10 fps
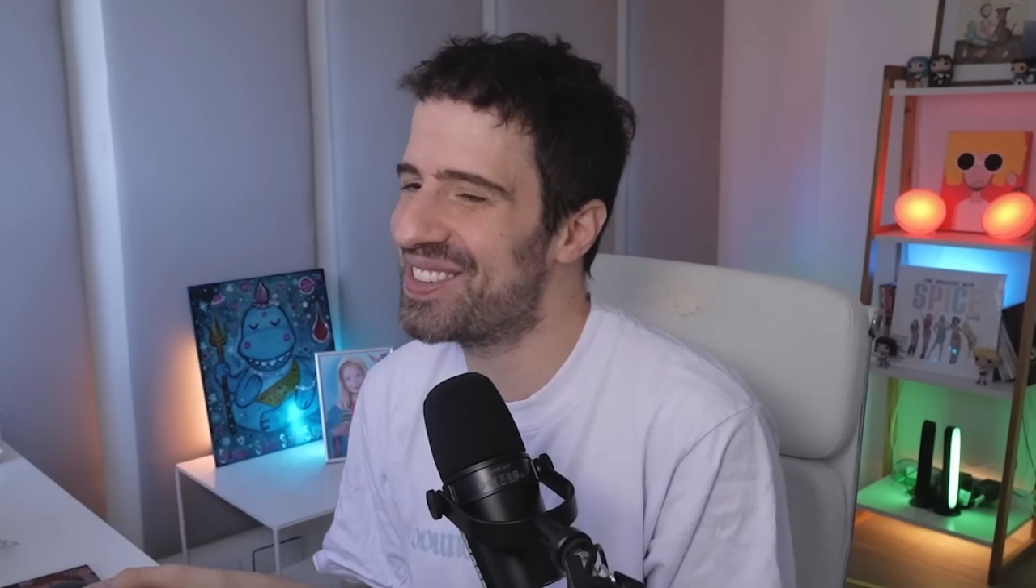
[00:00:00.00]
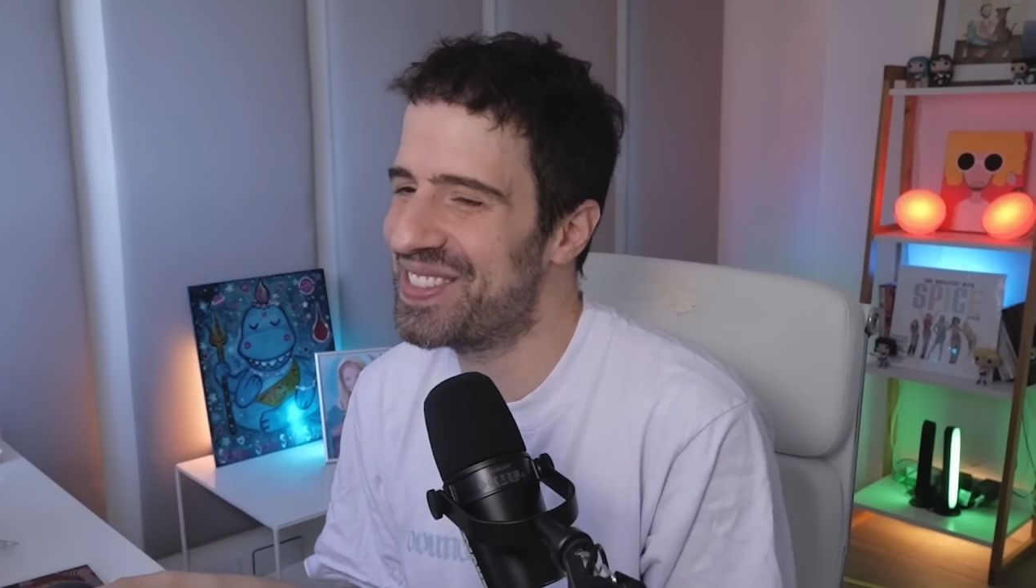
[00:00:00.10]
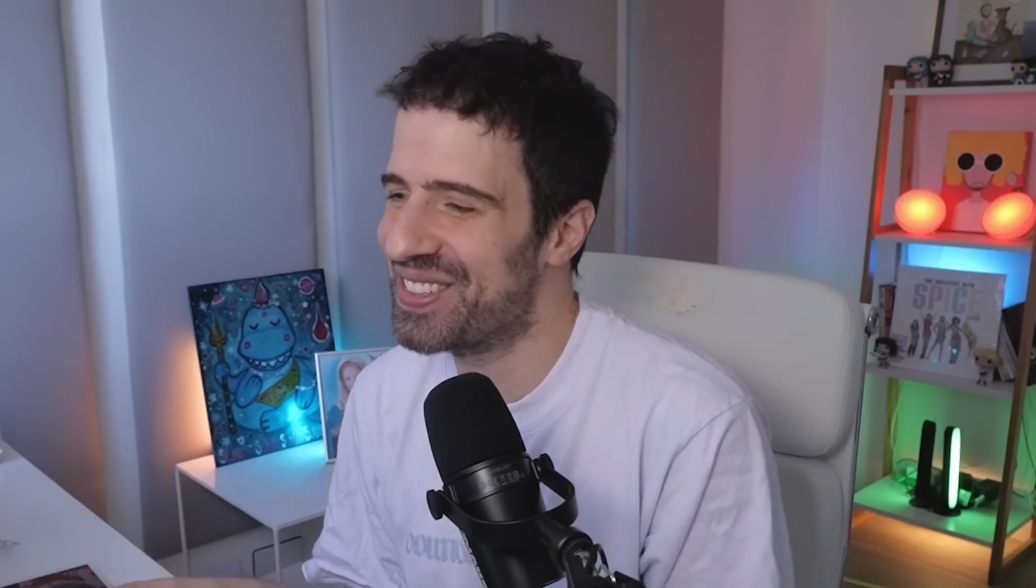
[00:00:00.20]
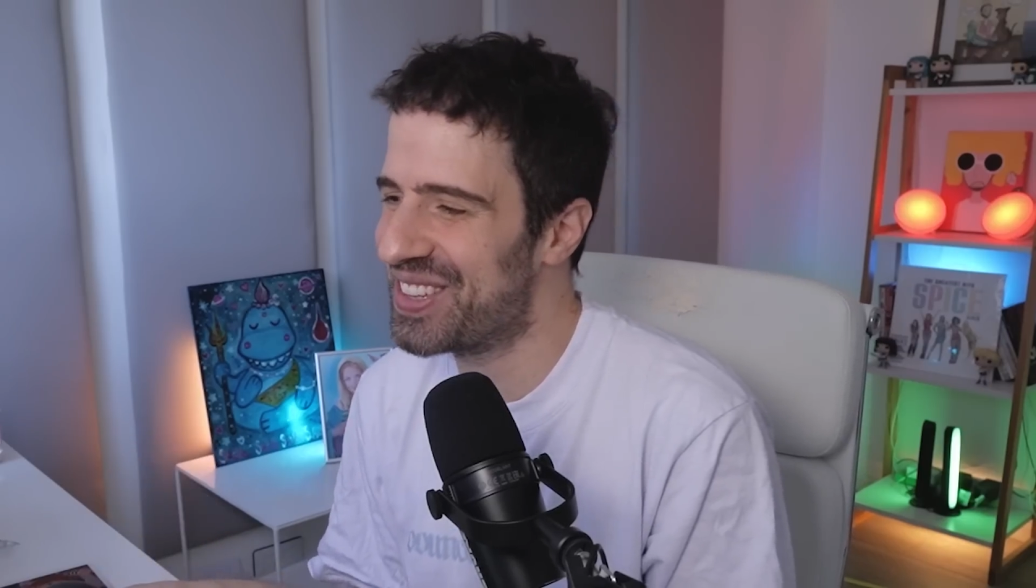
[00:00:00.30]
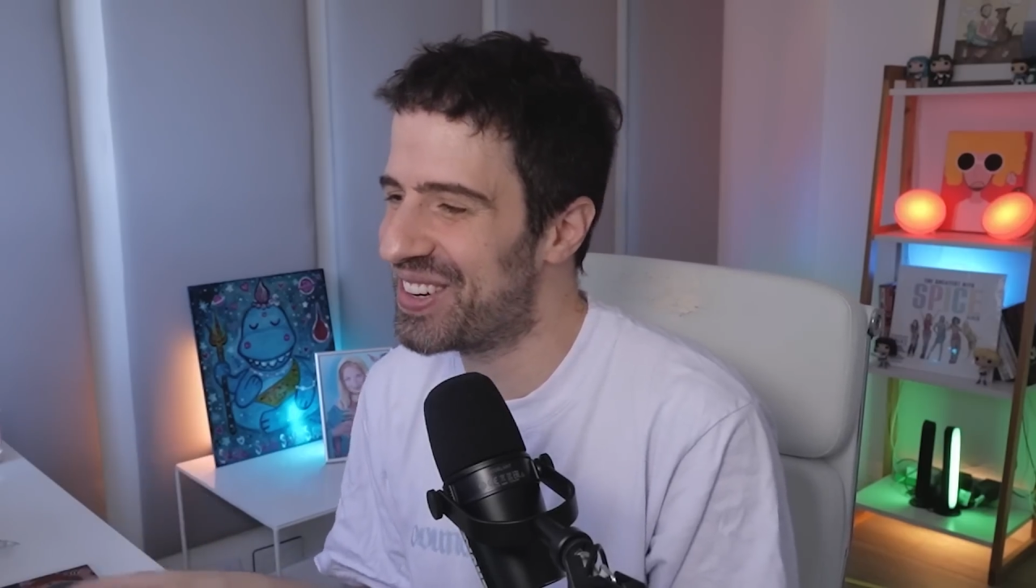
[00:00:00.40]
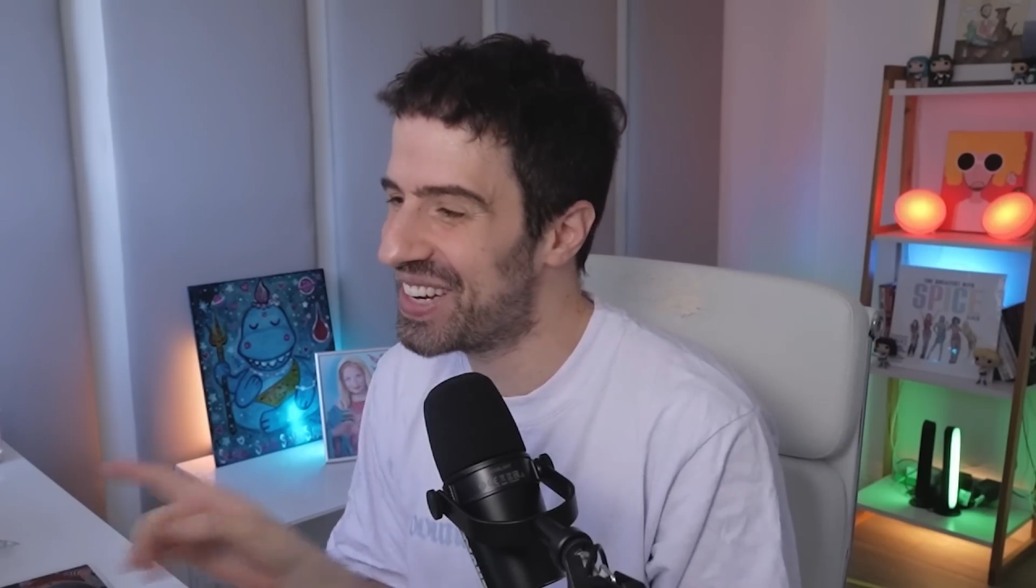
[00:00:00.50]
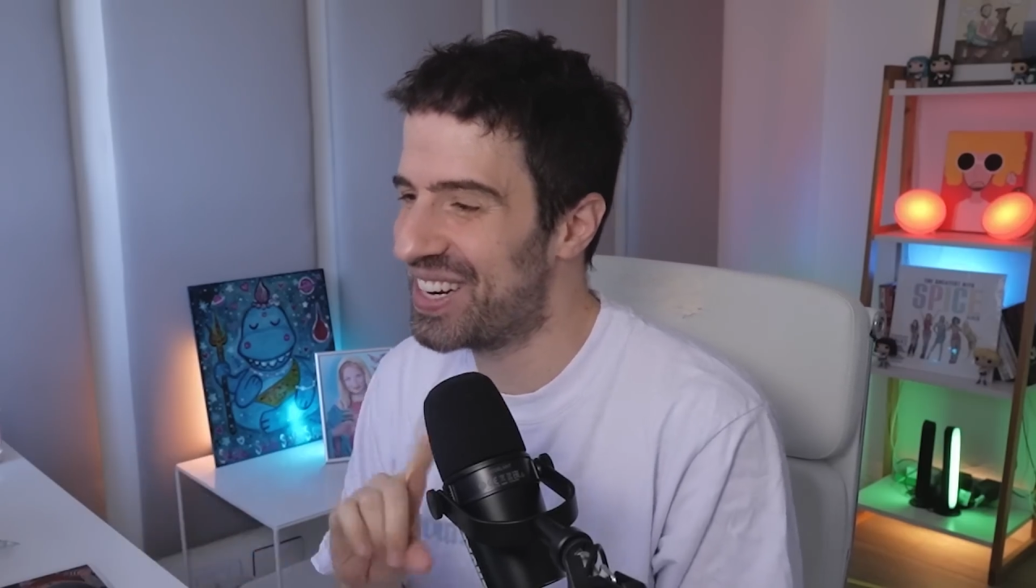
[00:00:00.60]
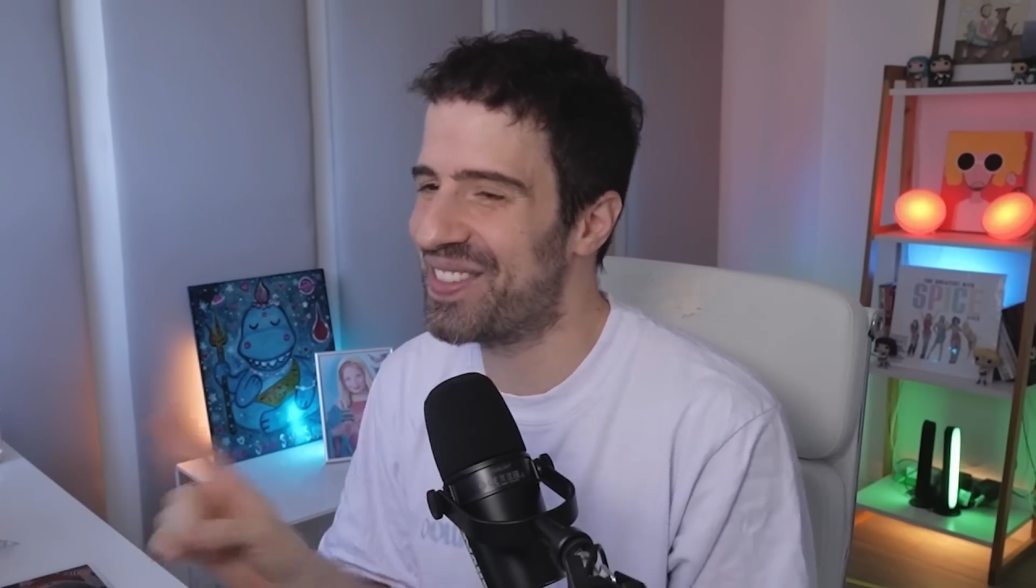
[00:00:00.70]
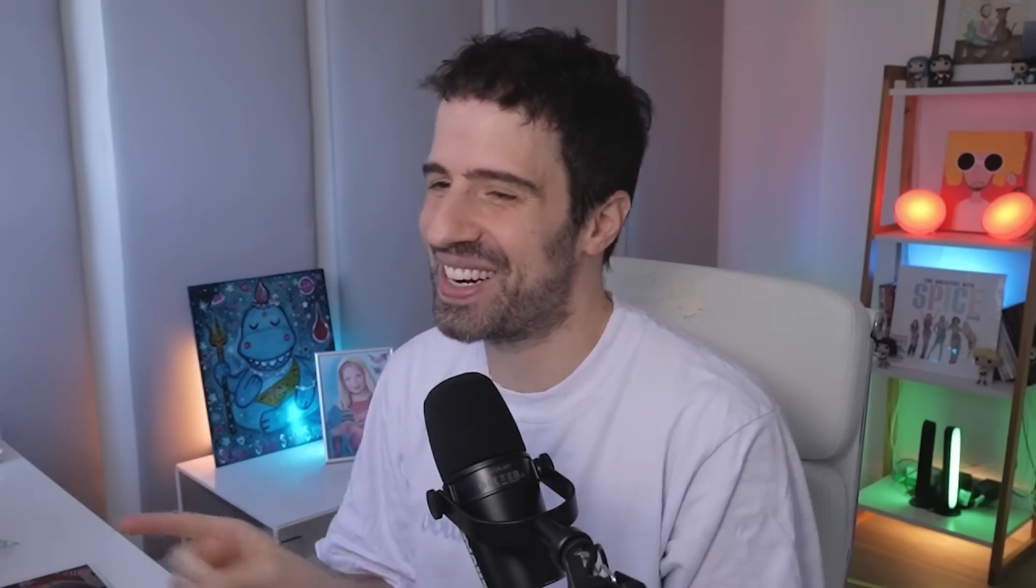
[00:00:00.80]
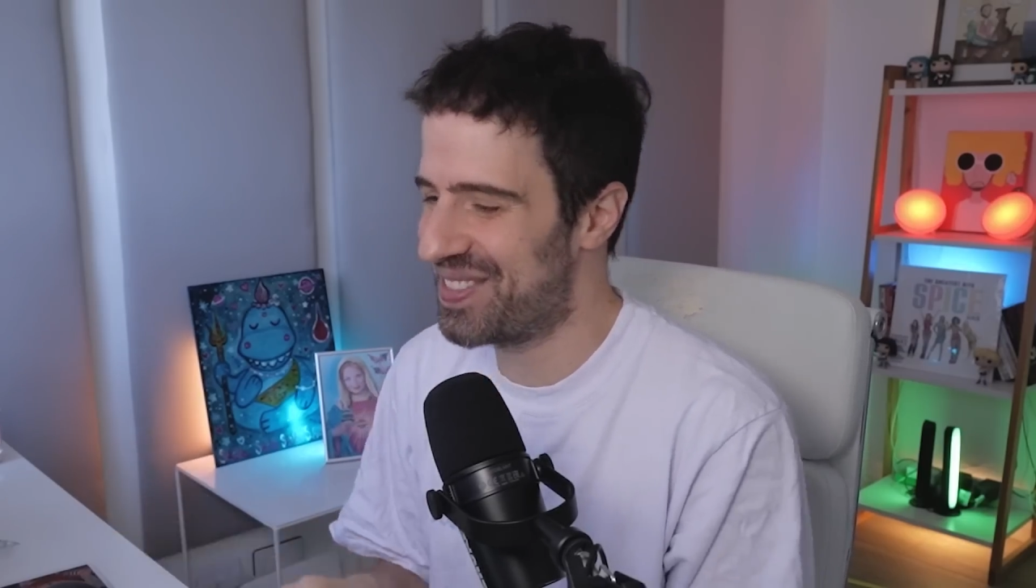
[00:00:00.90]
un minuto que
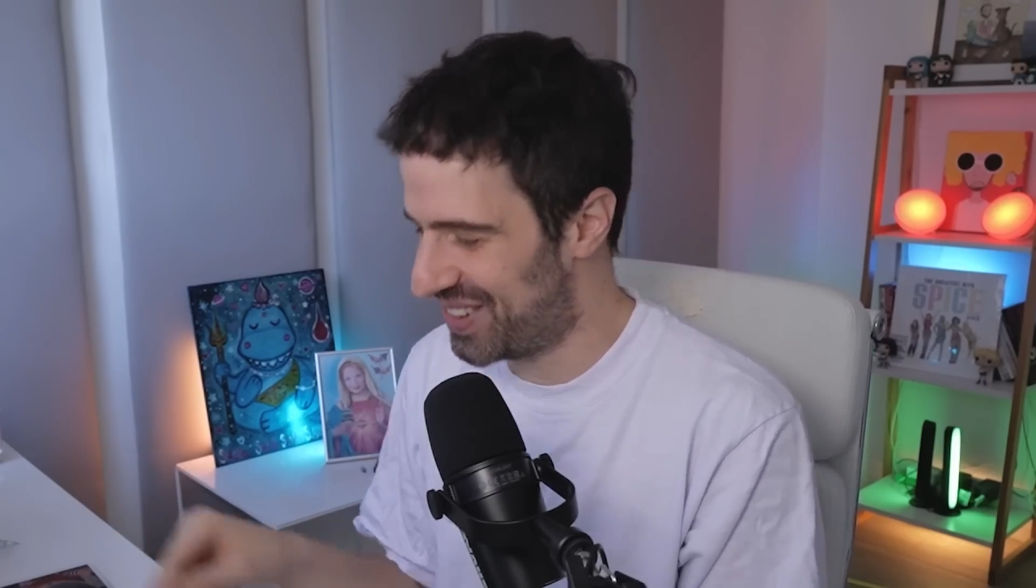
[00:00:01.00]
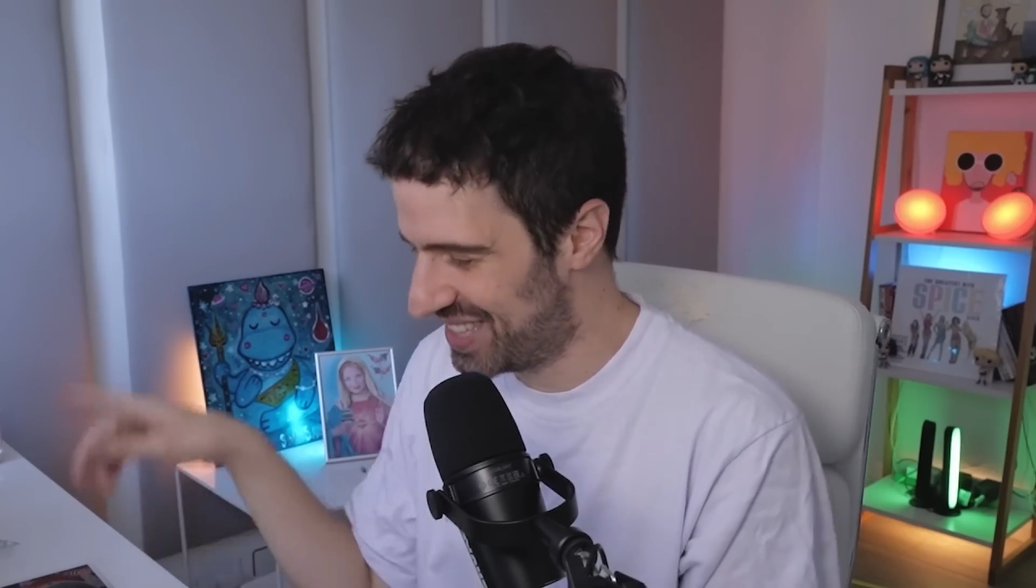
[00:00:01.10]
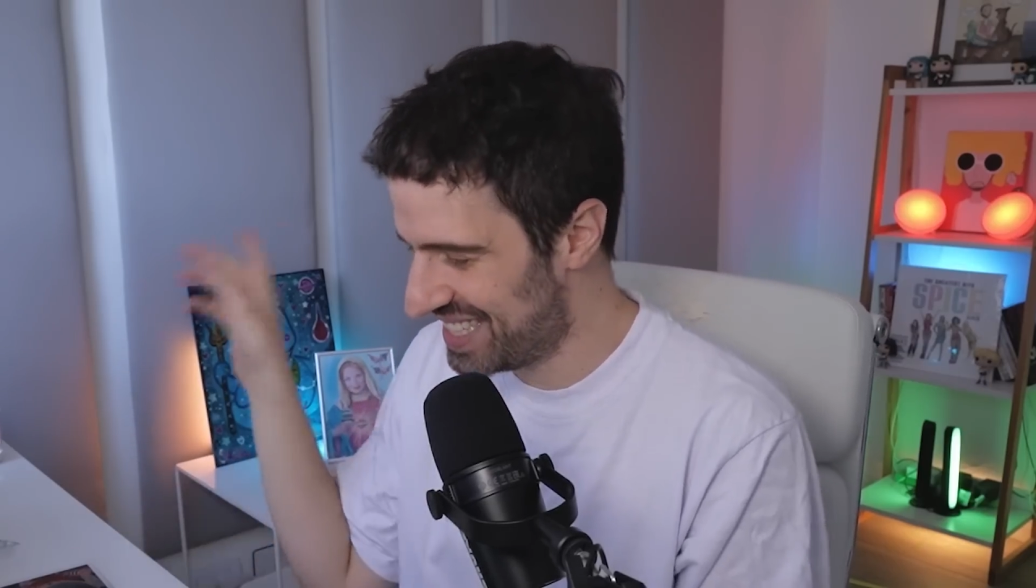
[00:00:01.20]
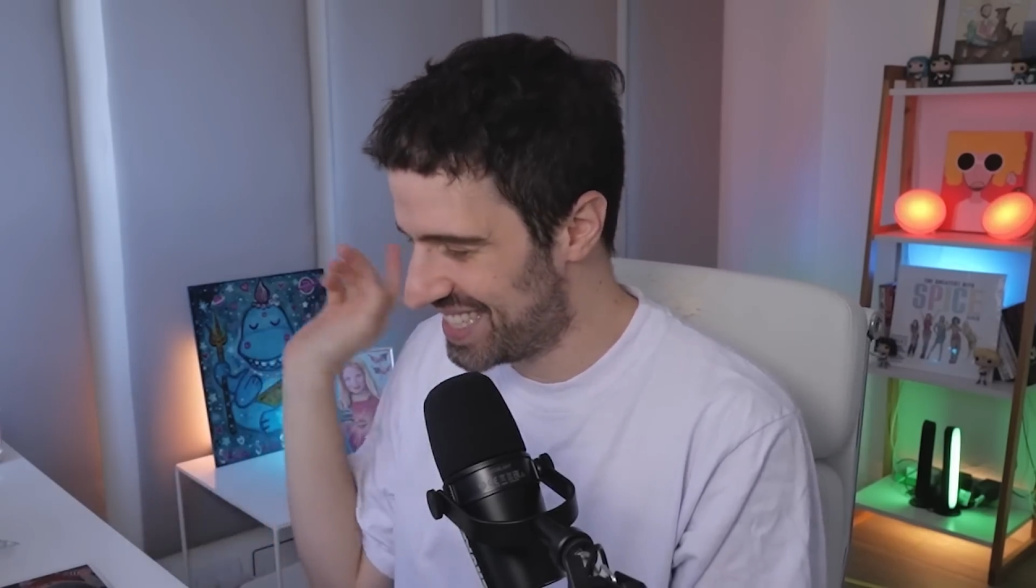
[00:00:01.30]
no me respondes